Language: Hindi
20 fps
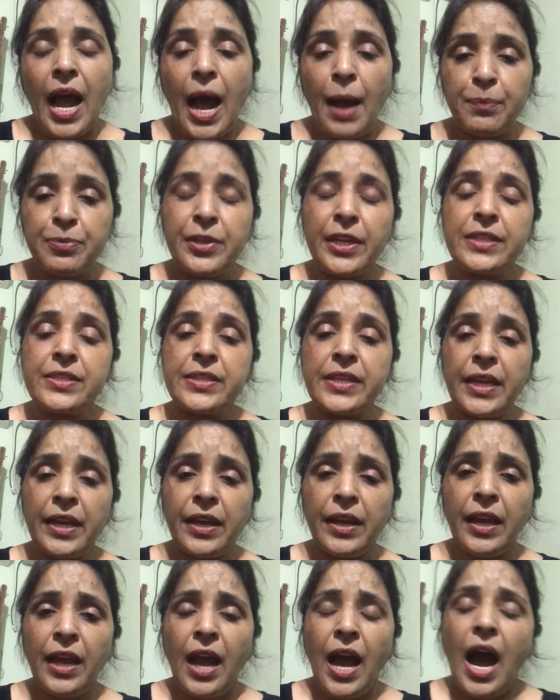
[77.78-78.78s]
अब जैसे
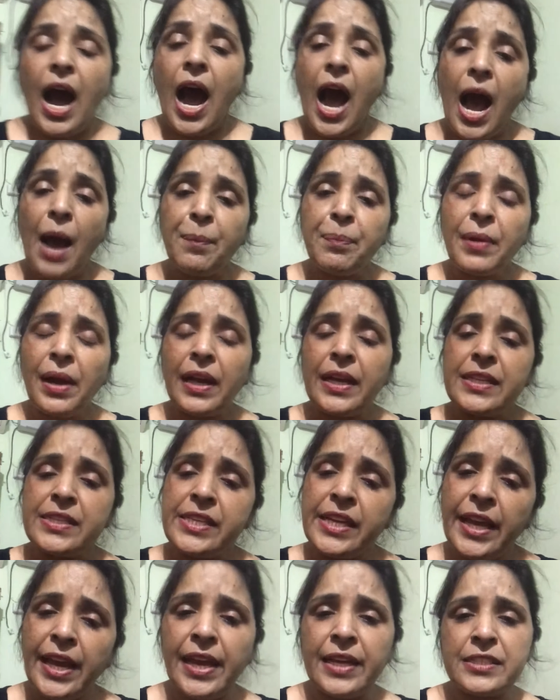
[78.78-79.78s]
आपका किसी
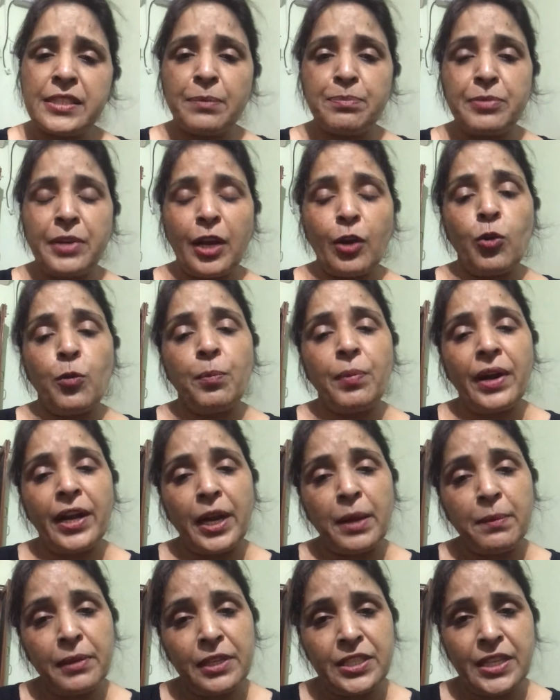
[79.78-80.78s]
एक सब्जेक्ट को
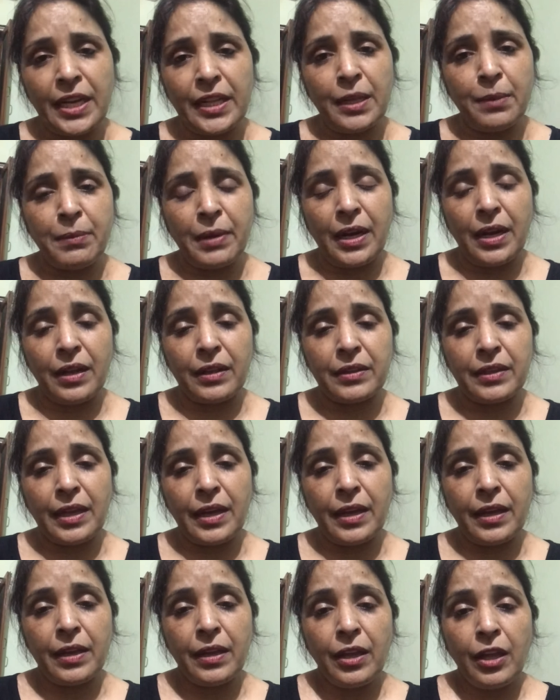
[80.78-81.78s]
पढ़ने में ज़्यादा मन लगता
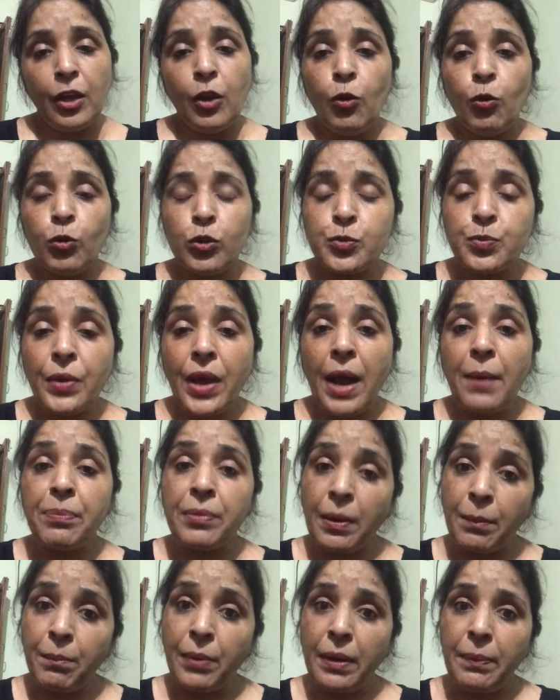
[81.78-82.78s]
है उसमें आप
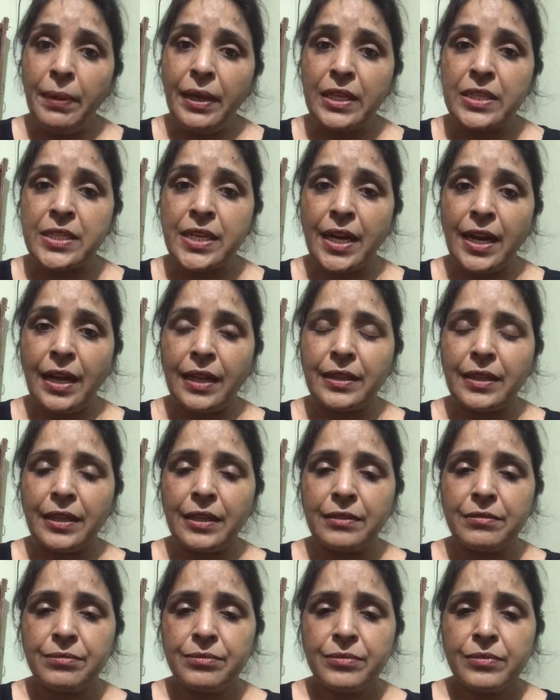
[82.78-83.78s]
नंबर भी अच्छे लाते
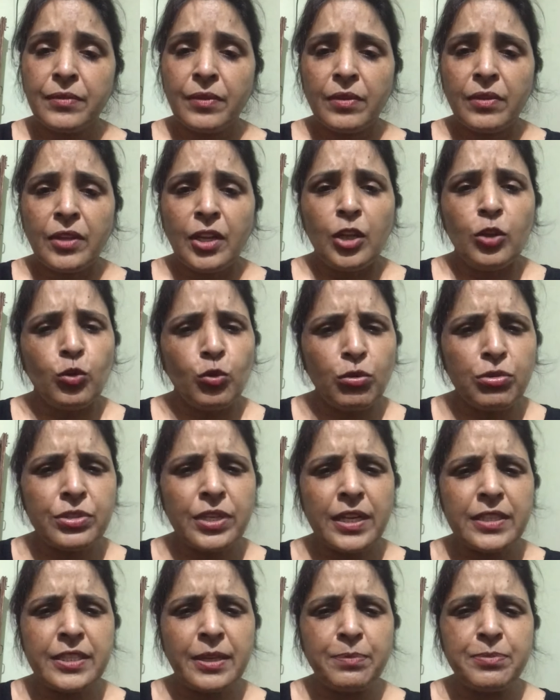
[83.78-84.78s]
हैं
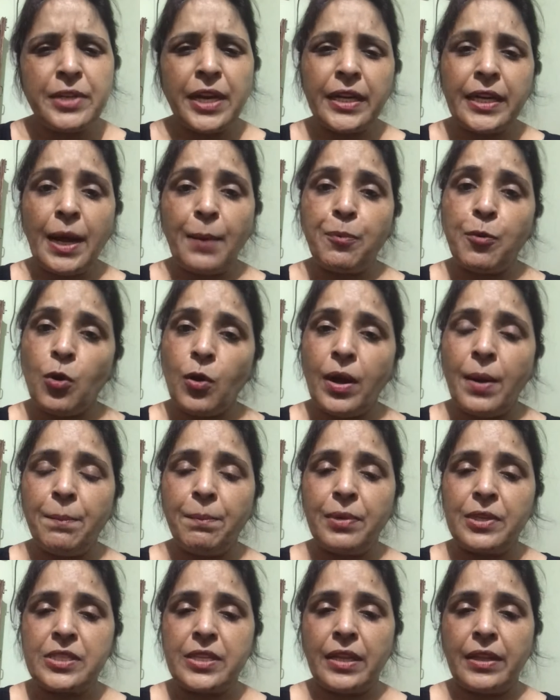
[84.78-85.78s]
दूसरा सब्जेक्ट आपको कम
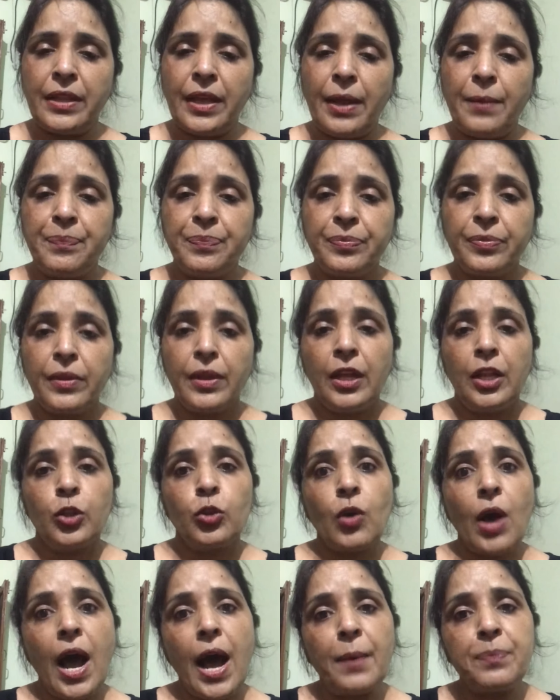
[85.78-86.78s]
पसंद है
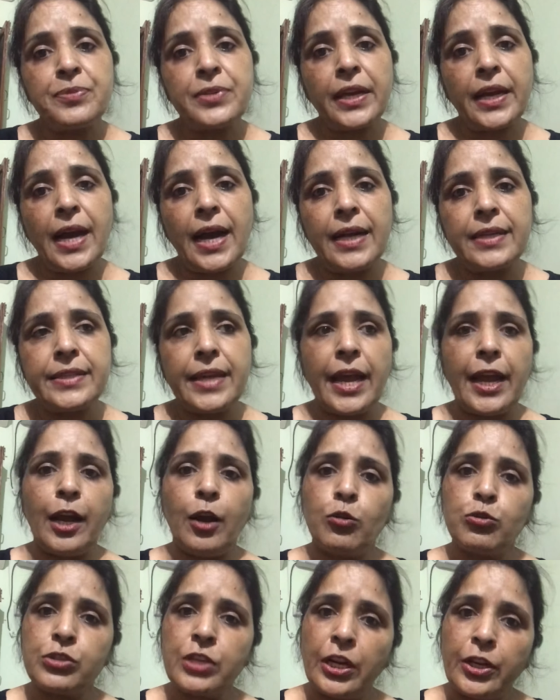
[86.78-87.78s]
तो आपसे कहा
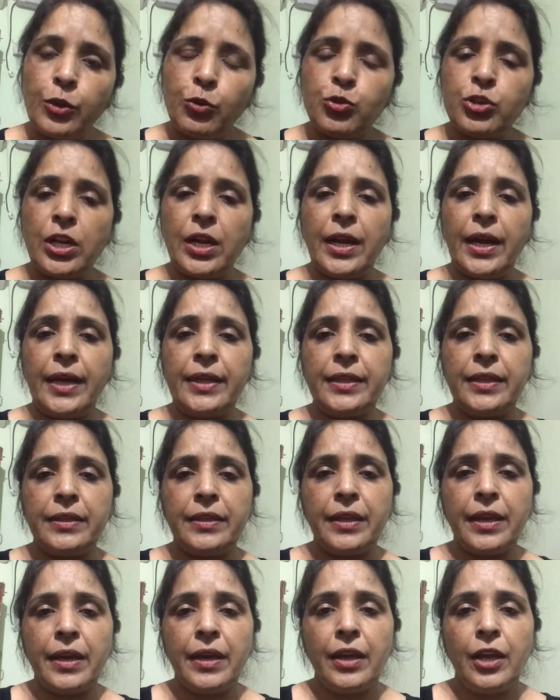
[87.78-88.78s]
जाएगा उसका ट्यूशन लगा
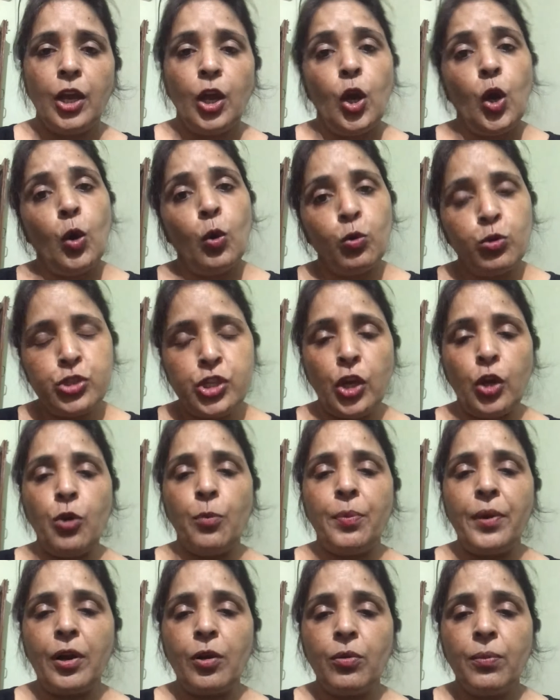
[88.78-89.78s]
देते हैं उसी को
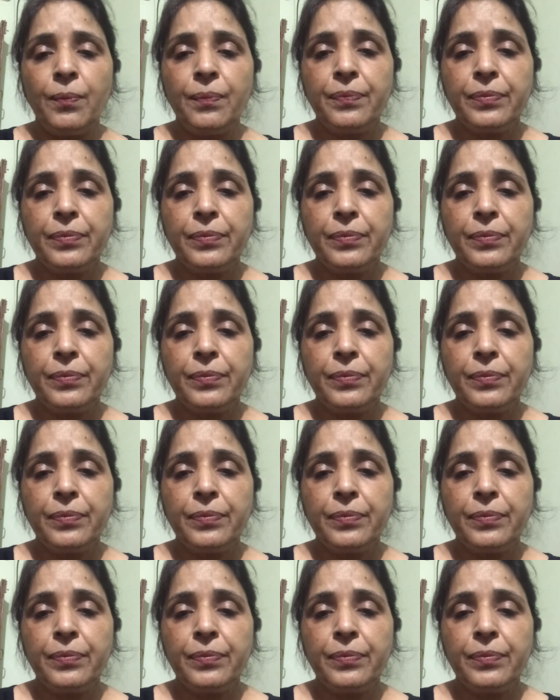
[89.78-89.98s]
पढ़ो